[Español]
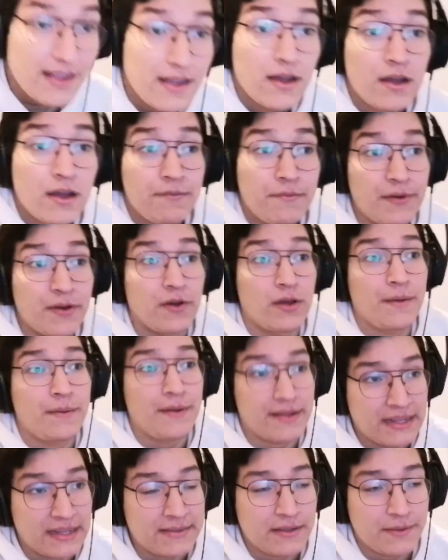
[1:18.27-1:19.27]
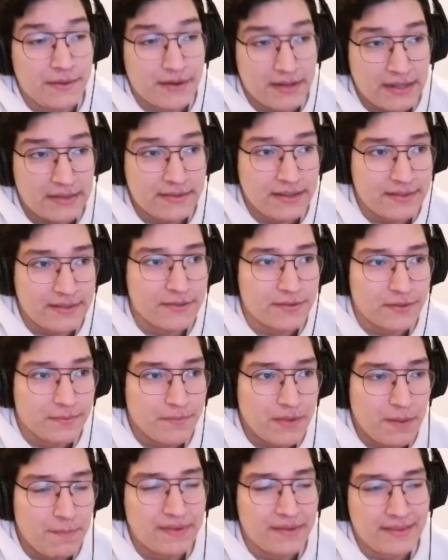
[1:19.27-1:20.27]
Pero es verdad, es verdad, es eso.
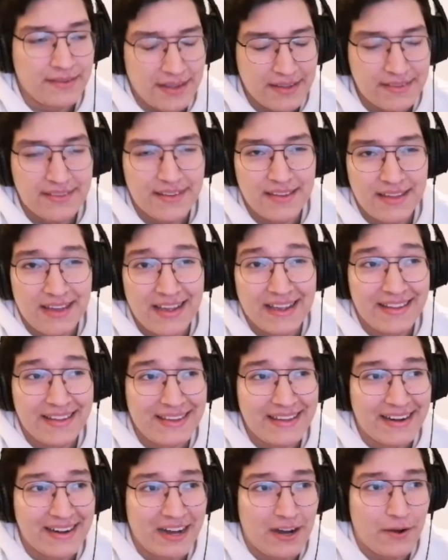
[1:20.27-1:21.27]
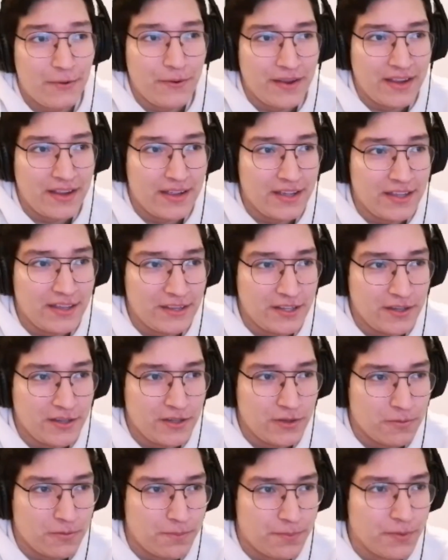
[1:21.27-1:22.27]
El presidente de, Grau y,
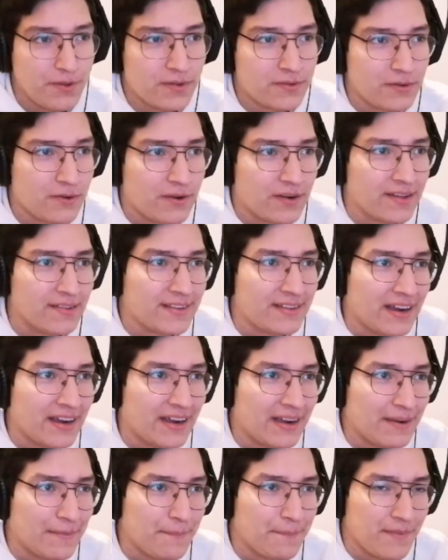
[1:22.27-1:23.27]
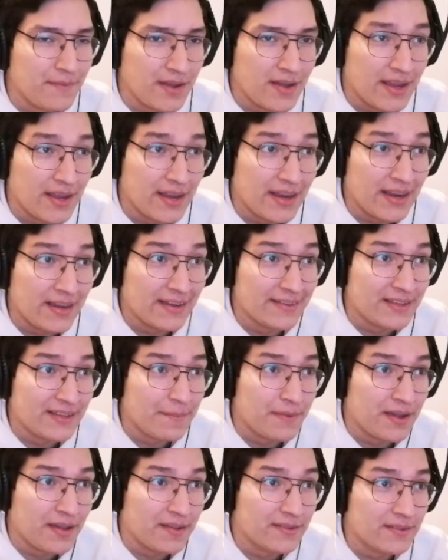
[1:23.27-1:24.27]
Dupuy son los que están eh, en
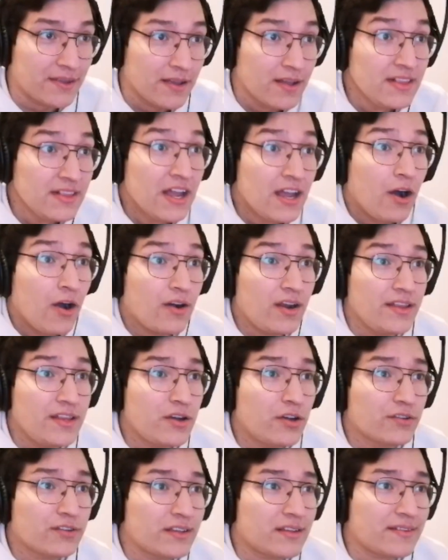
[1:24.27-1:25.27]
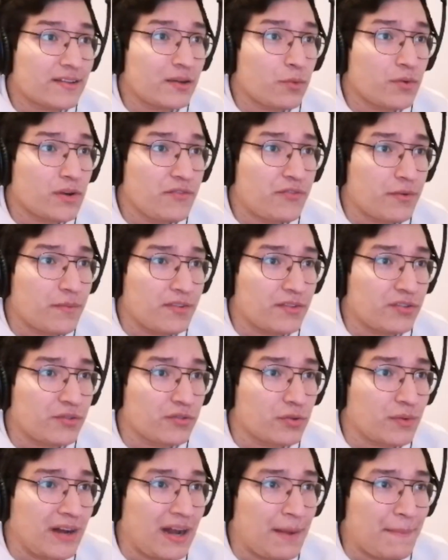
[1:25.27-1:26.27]
tema este. Hola, digo, ¿tendrás alguna información
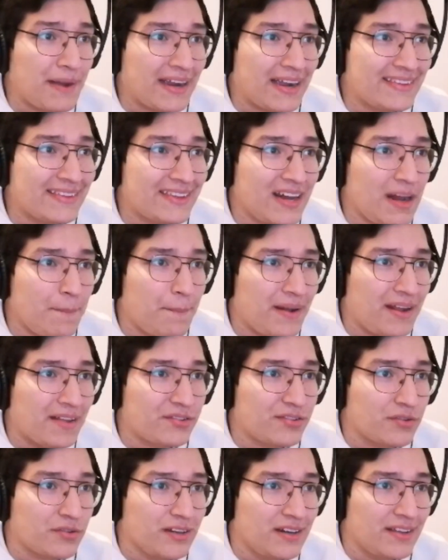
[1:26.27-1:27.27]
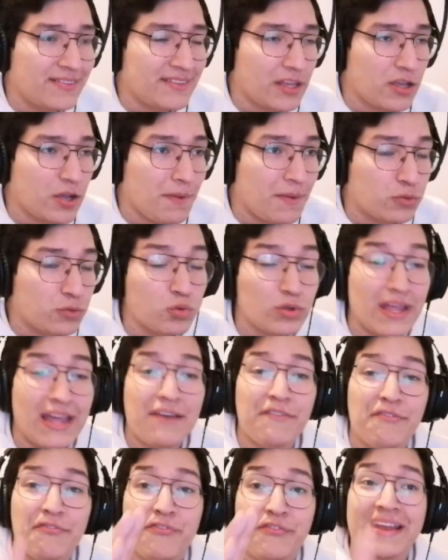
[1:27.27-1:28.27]
sobre la maqueta y la ampliación del estadio Matute
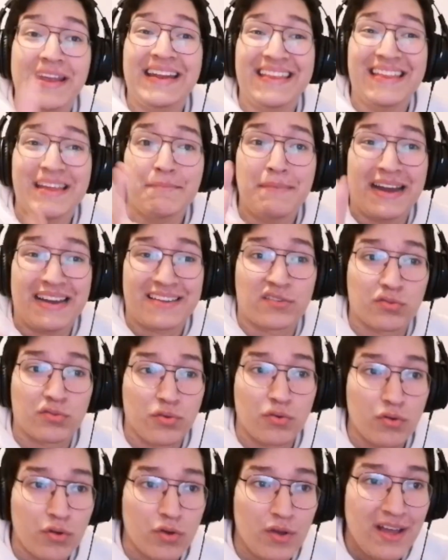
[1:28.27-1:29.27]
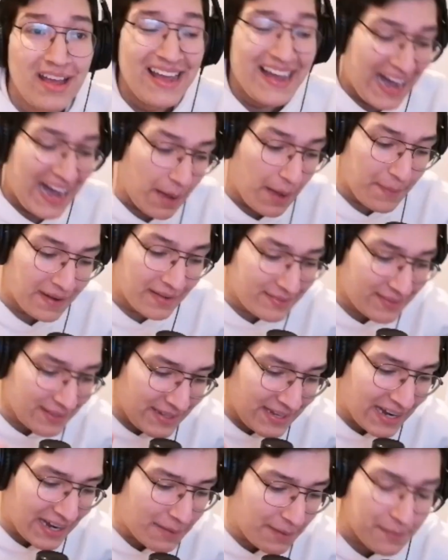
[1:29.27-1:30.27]
fines de marzo? A ver si
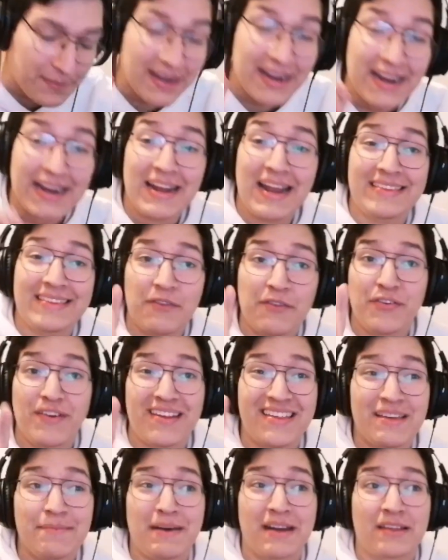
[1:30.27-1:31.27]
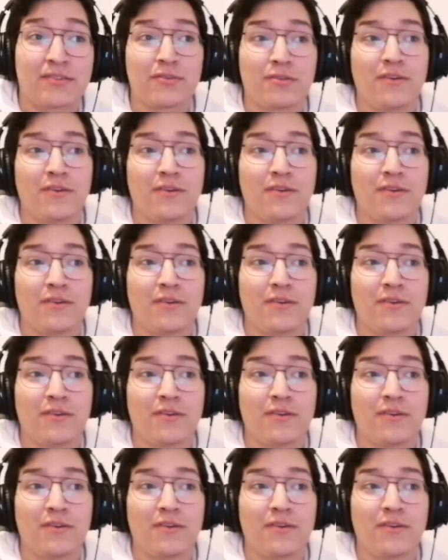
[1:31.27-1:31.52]
llega Barbagelata fines de marzo.